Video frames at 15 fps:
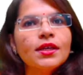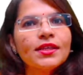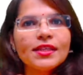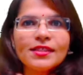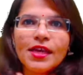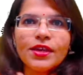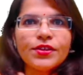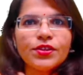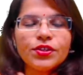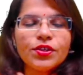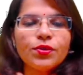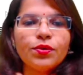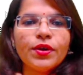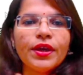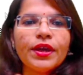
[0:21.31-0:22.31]
ये सारी
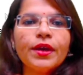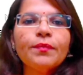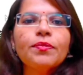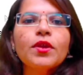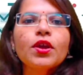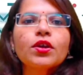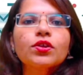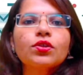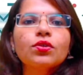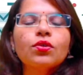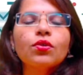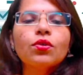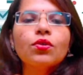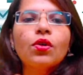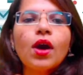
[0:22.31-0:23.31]
चीज़ें हो गई हैं तो
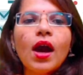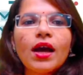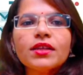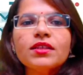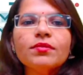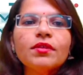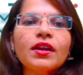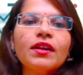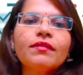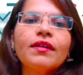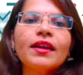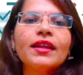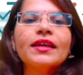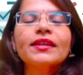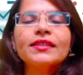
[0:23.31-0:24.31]
आज हम करने
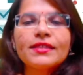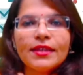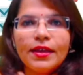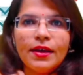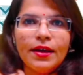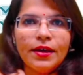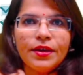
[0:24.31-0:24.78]
वाले हैं इसके